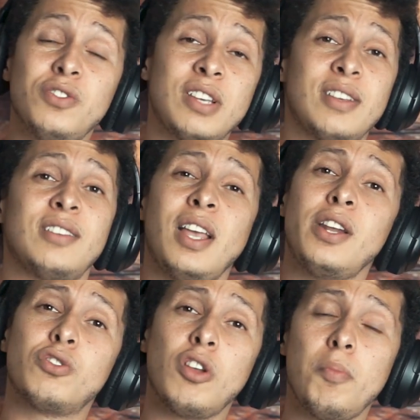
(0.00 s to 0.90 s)
Si es así,
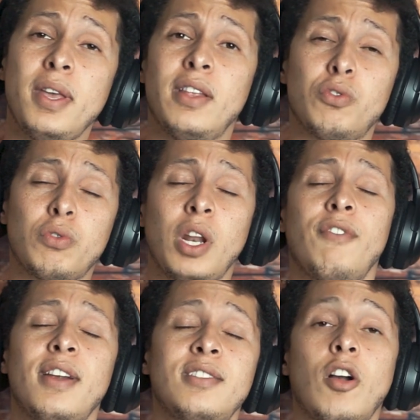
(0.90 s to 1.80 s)
no se olviden de
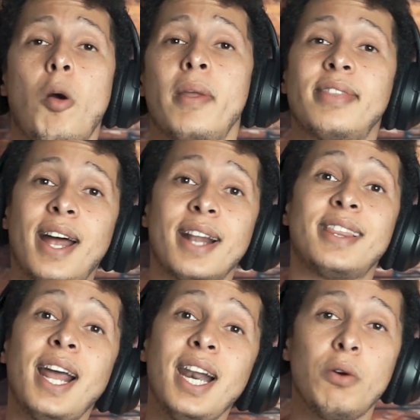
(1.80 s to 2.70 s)
suscribirse, comentar,
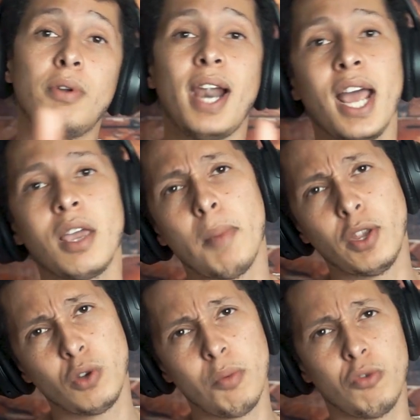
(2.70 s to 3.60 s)
darle un like, me
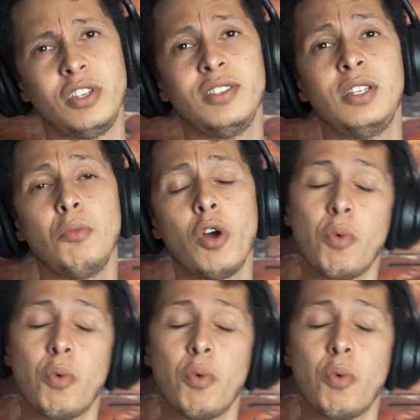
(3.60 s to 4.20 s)
ayuda muchísimo.